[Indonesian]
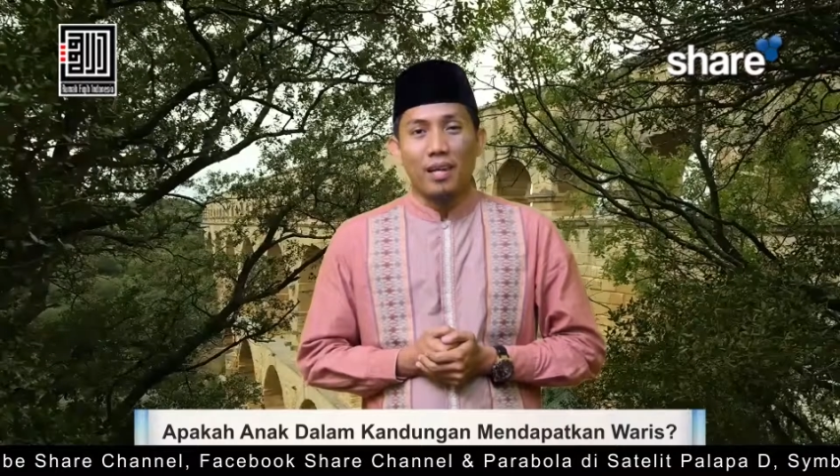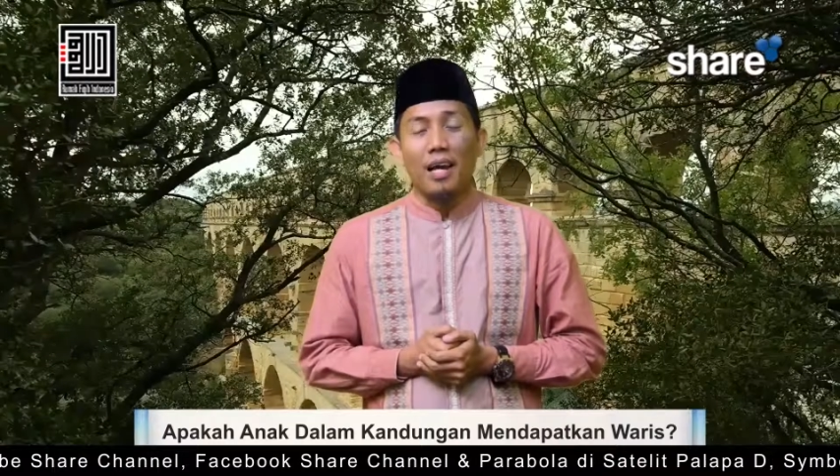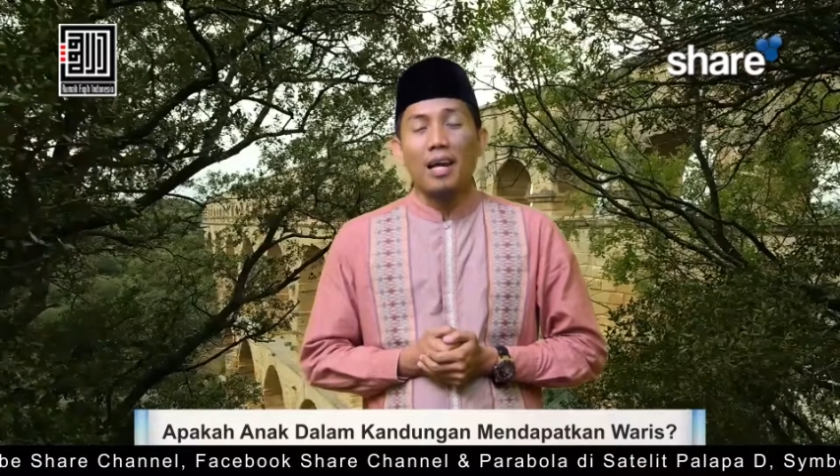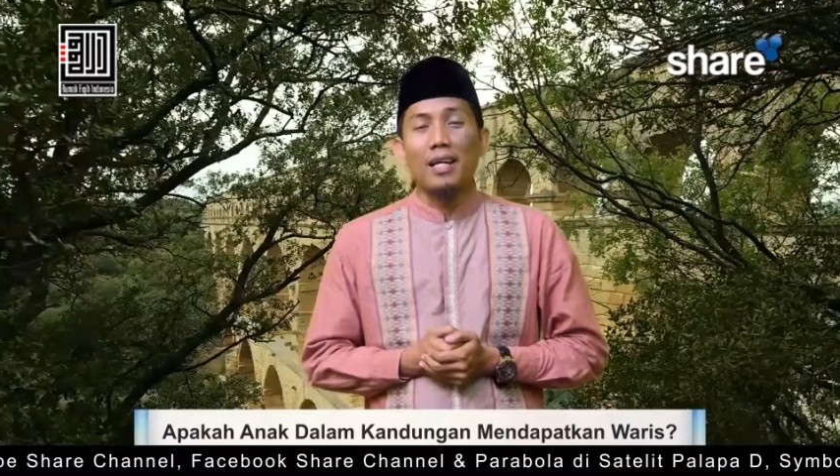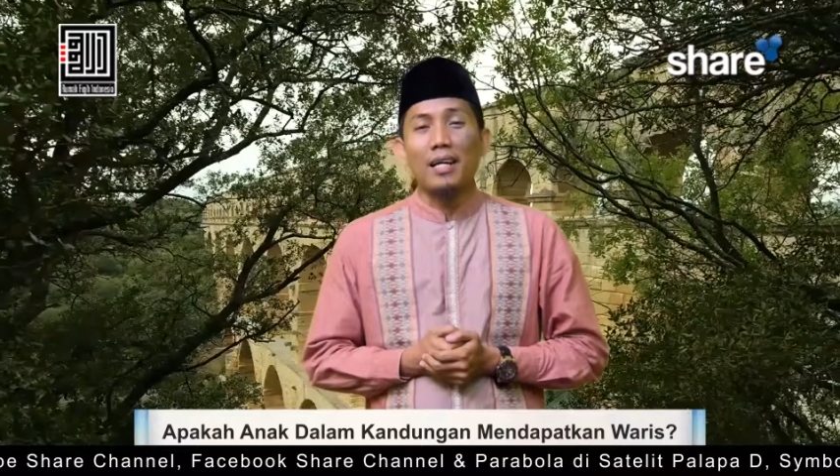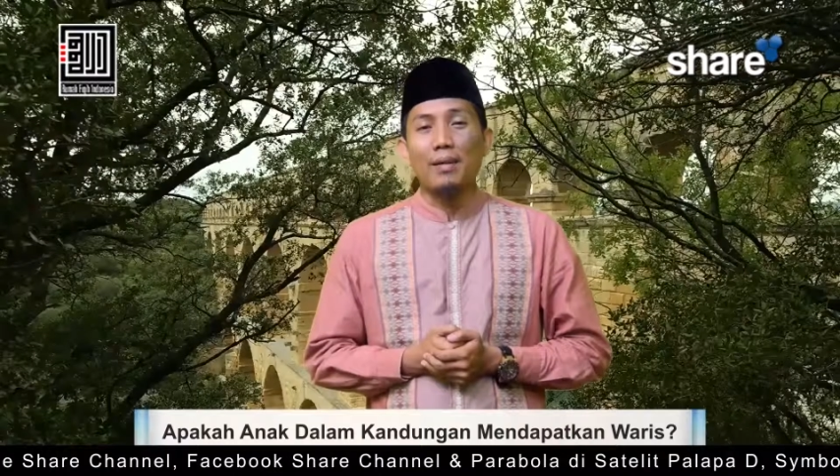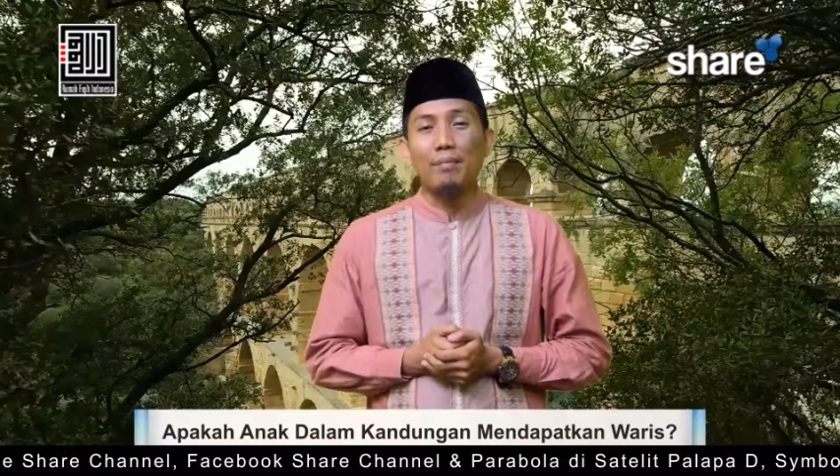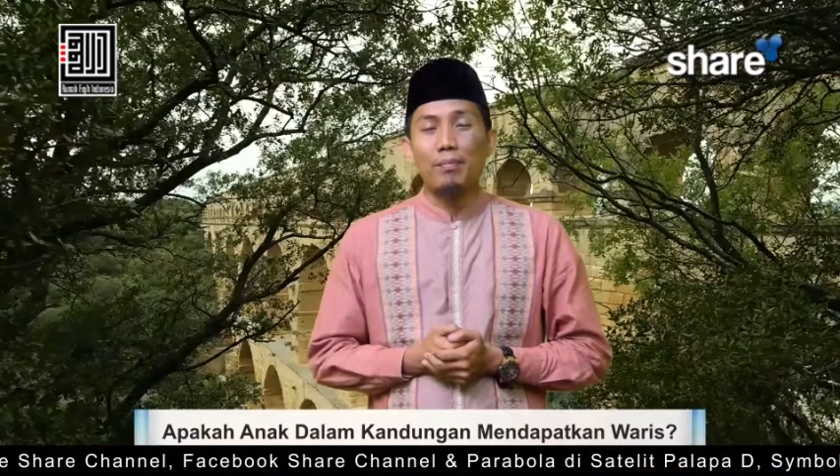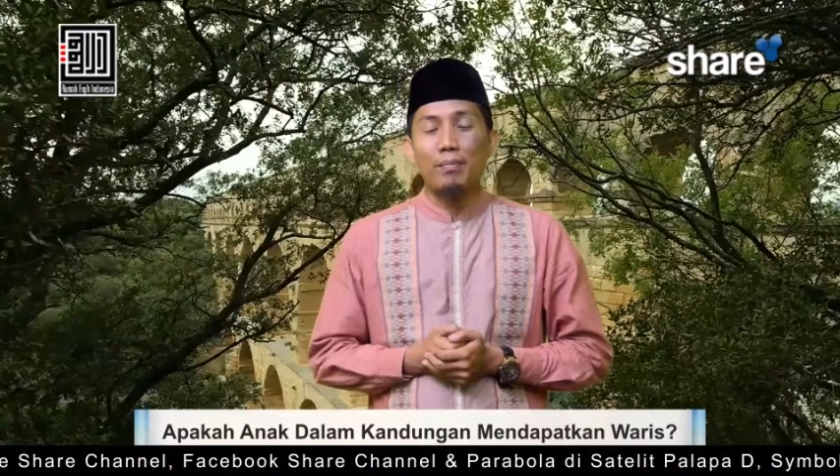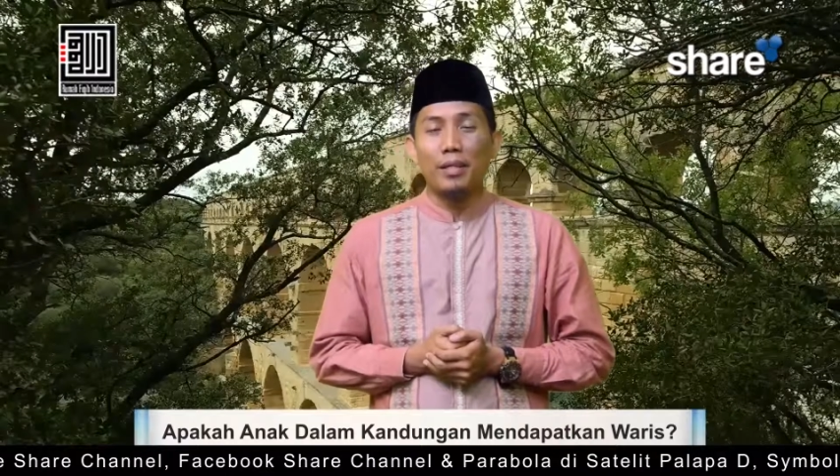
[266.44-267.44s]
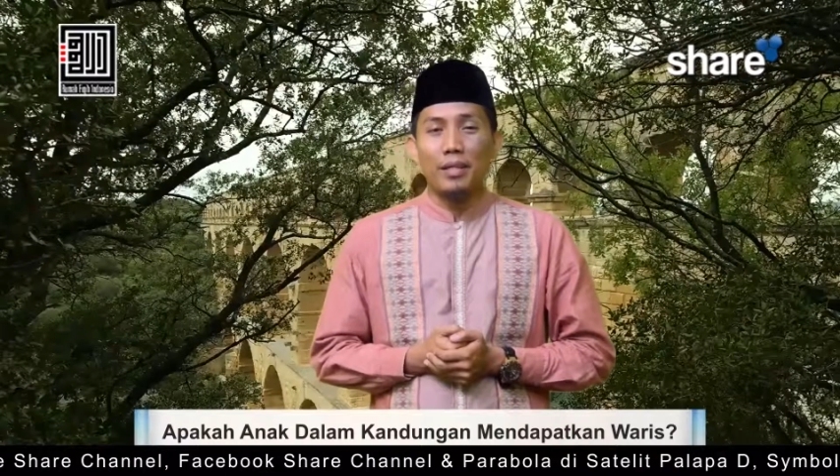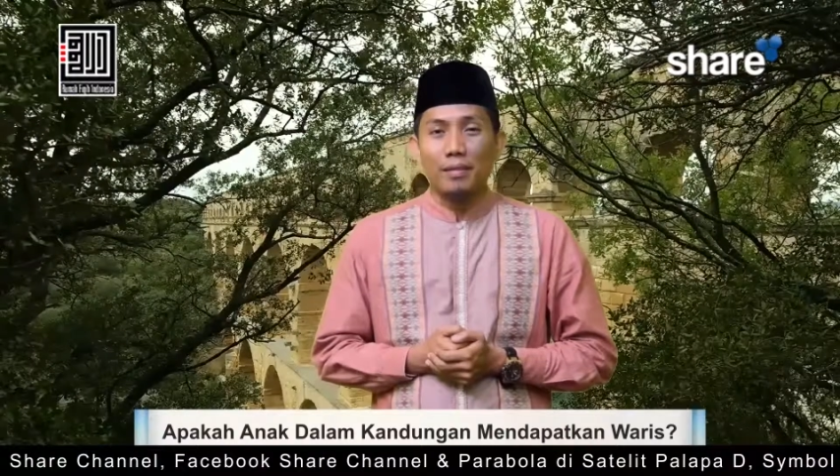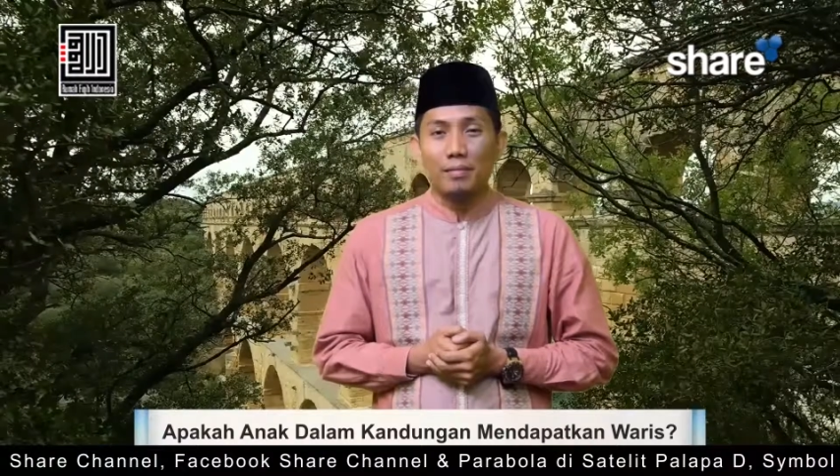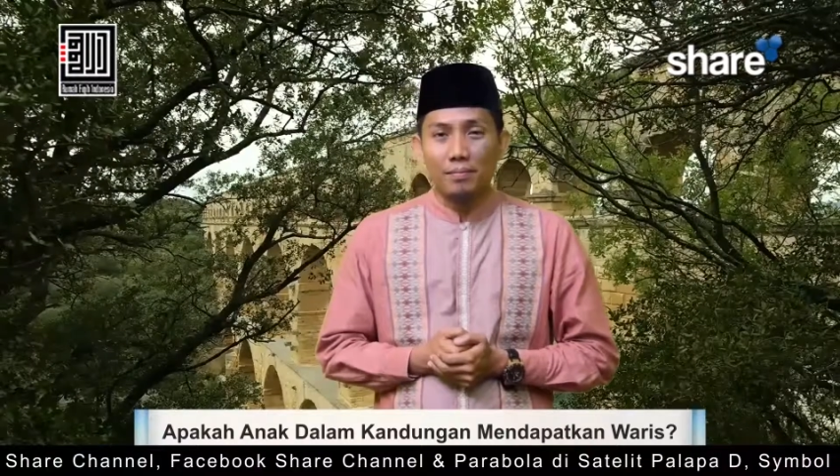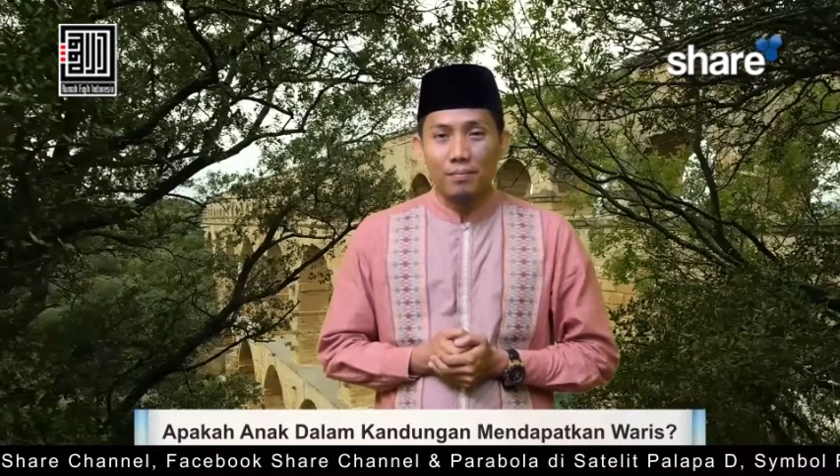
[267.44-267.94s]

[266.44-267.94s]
Agak ribet begini.